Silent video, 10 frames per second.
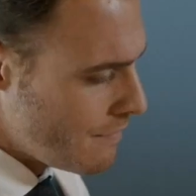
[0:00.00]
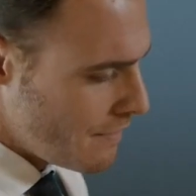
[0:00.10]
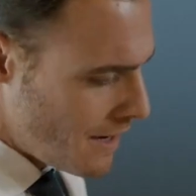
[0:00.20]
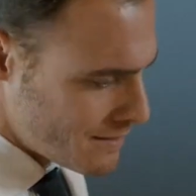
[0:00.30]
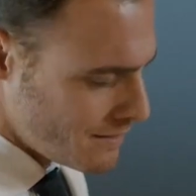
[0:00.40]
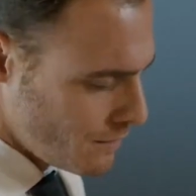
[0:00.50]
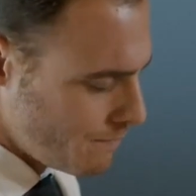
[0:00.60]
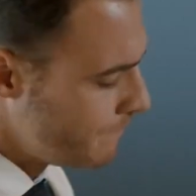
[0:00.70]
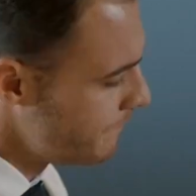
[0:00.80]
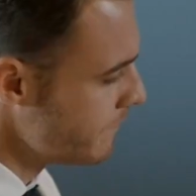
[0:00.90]
Var. Di
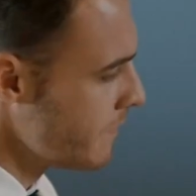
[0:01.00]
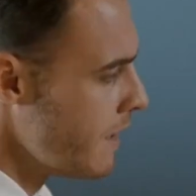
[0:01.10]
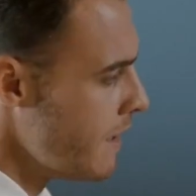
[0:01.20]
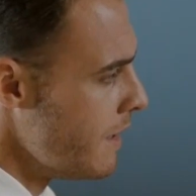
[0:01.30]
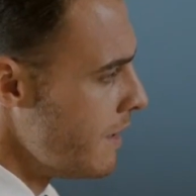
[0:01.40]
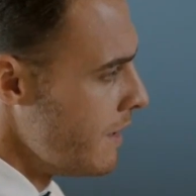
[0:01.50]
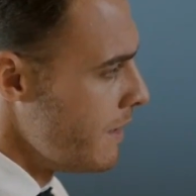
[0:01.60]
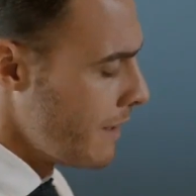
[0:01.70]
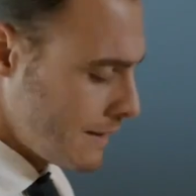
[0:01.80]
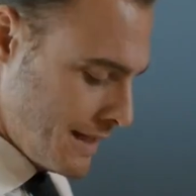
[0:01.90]

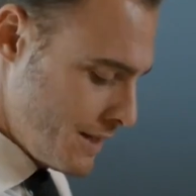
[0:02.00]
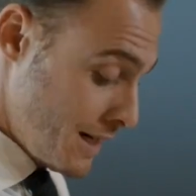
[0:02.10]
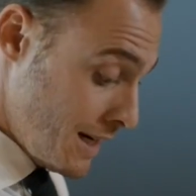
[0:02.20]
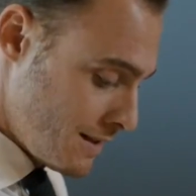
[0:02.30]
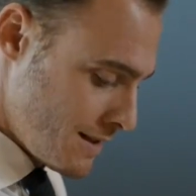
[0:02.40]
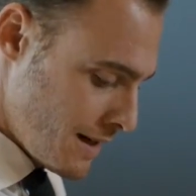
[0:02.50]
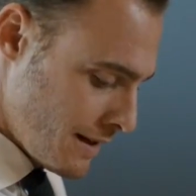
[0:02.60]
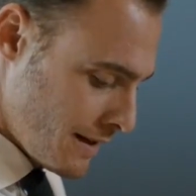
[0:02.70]
Bak teşkilat sana